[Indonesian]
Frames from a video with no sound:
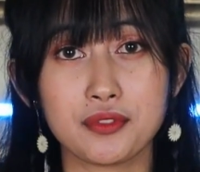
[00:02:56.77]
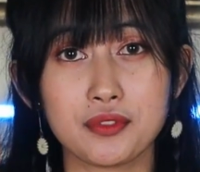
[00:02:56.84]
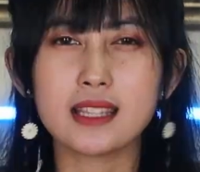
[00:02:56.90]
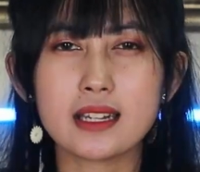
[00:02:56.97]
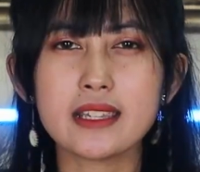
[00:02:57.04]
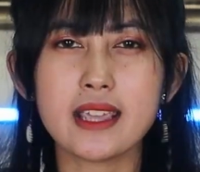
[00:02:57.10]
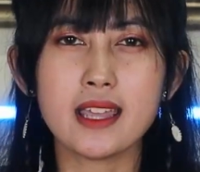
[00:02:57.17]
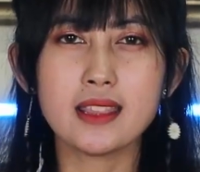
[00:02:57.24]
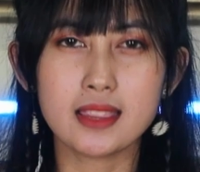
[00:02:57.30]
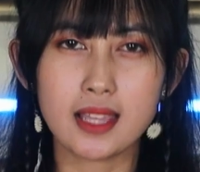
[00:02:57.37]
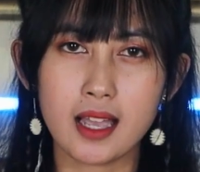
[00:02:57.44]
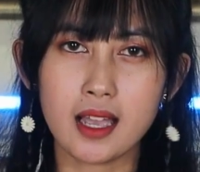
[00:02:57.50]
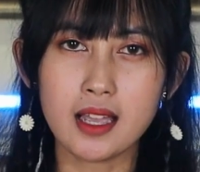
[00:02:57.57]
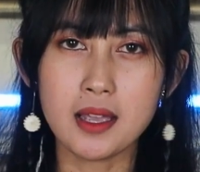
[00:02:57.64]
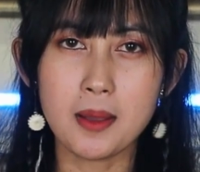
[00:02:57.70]

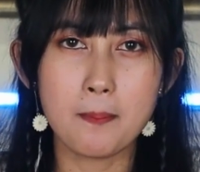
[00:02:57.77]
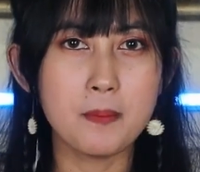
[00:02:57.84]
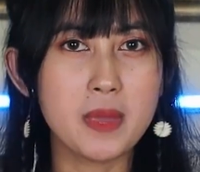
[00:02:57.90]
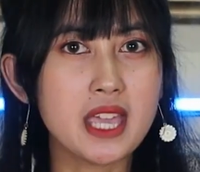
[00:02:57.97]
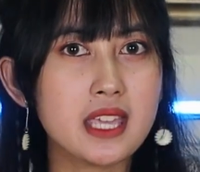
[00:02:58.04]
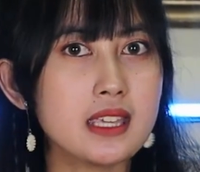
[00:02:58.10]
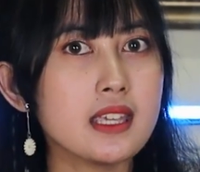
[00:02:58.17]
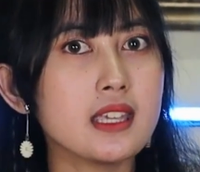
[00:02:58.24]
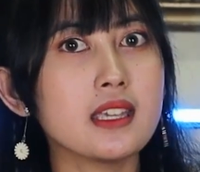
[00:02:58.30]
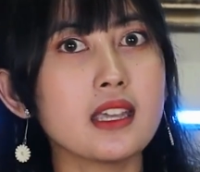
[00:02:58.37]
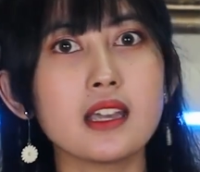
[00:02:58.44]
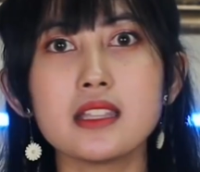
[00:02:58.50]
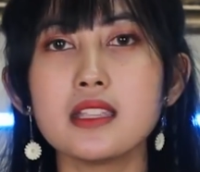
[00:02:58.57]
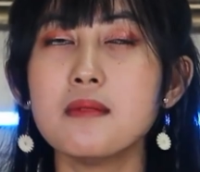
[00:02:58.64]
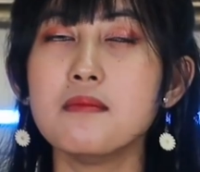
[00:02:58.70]
Ternyata
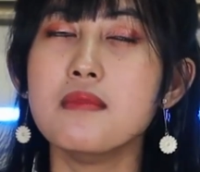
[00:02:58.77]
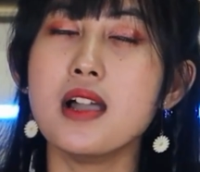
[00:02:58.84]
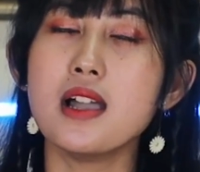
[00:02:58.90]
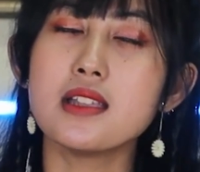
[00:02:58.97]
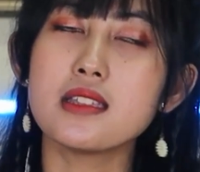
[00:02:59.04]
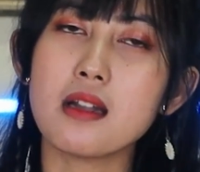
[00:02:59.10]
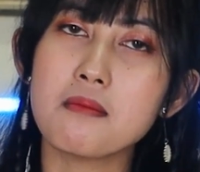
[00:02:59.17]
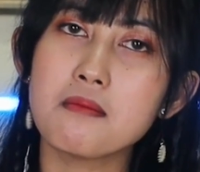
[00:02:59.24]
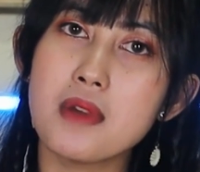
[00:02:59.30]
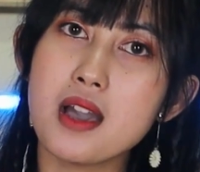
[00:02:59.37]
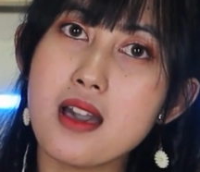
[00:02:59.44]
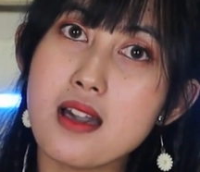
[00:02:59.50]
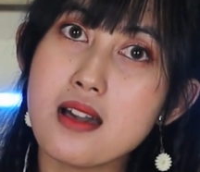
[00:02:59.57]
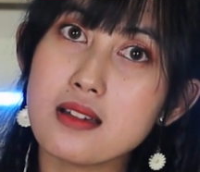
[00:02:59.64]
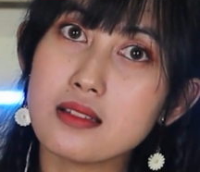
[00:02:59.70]
backingannya banyak
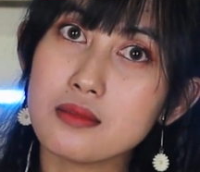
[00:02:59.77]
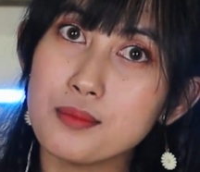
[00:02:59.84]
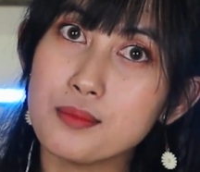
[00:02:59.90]
banget